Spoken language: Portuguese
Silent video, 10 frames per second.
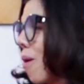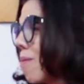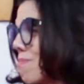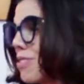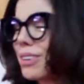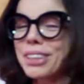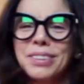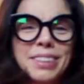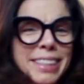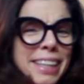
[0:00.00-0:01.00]
é óbvio que
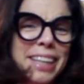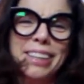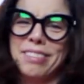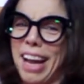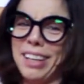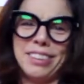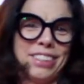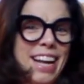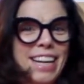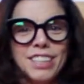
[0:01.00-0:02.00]
eu sei que é viado,
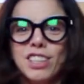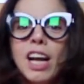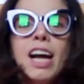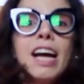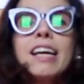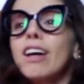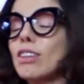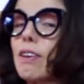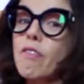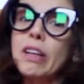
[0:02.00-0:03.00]
gente. E eu
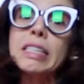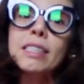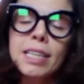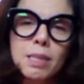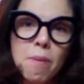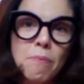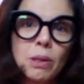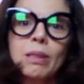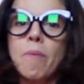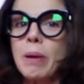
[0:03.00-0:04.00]
tava felicíssima
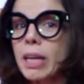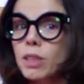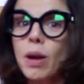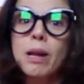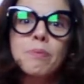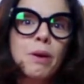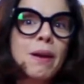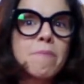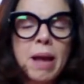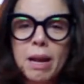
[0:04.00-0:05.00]
por estar tá pegando ele, porque eu
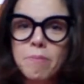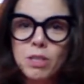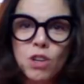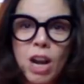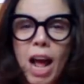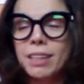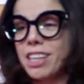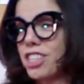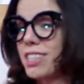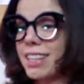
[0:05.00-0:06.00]
era mega apaixonada
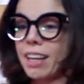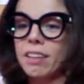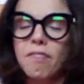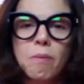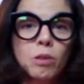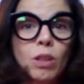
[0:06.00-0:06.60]
e a gente se catava